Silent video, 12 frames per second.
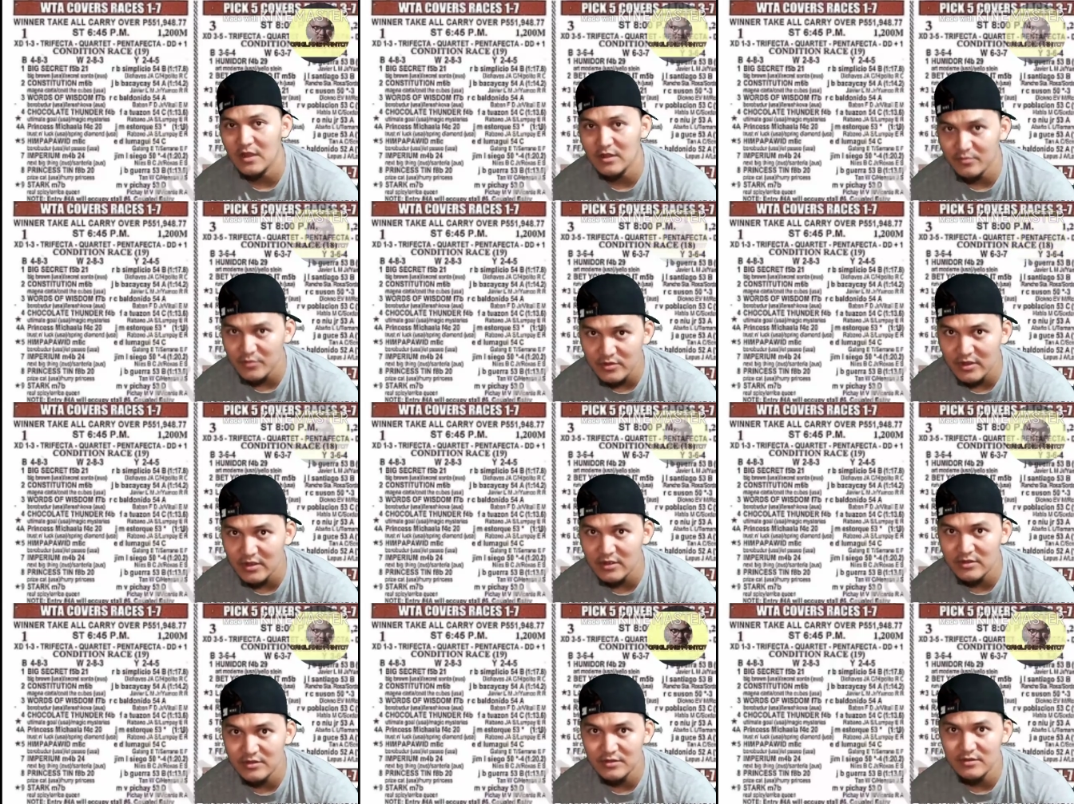alam nyo
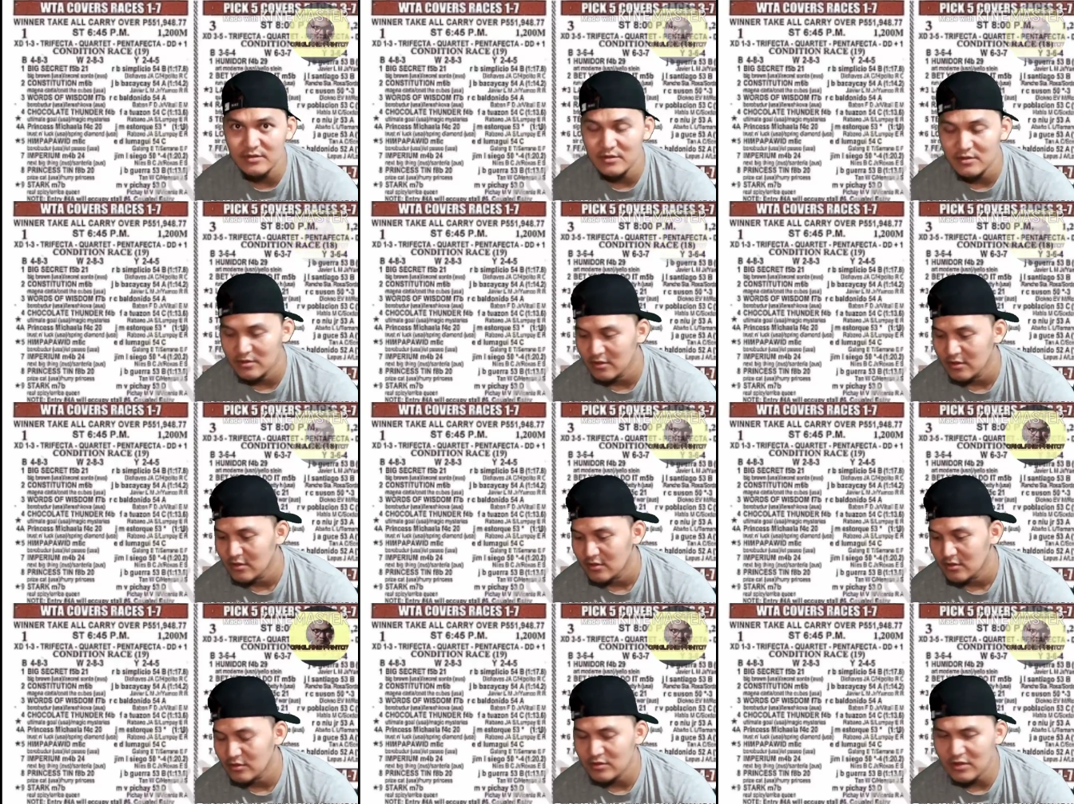na
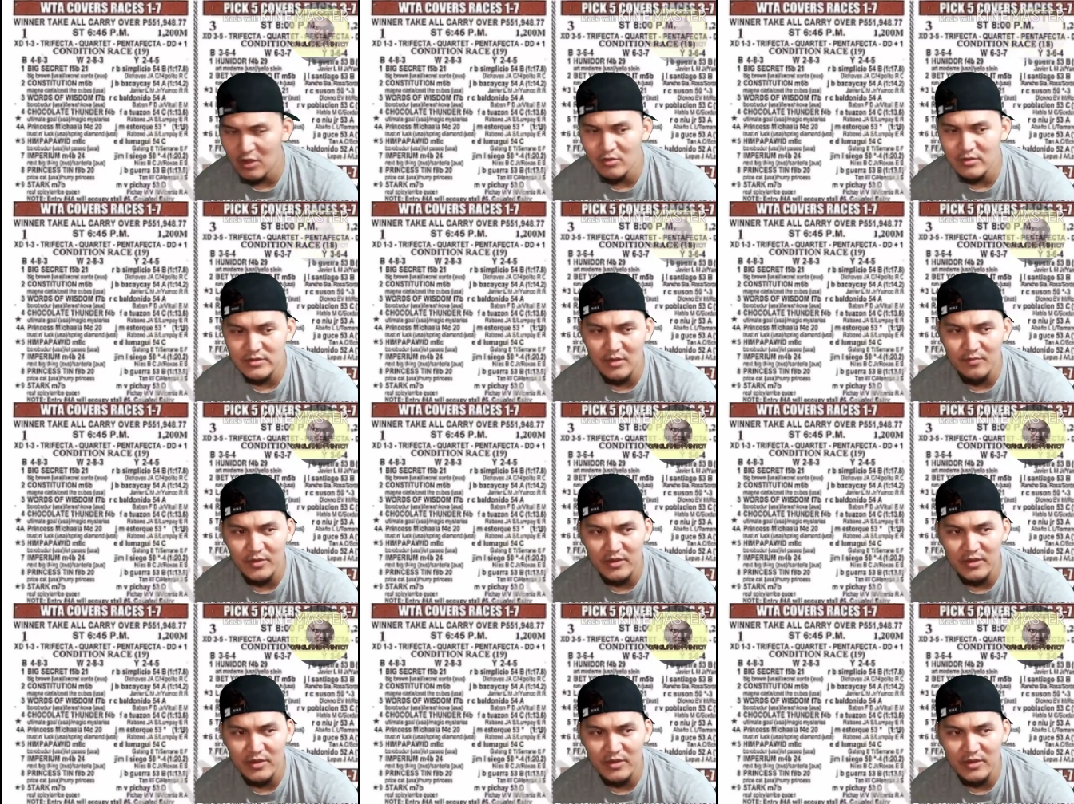yung tawag sa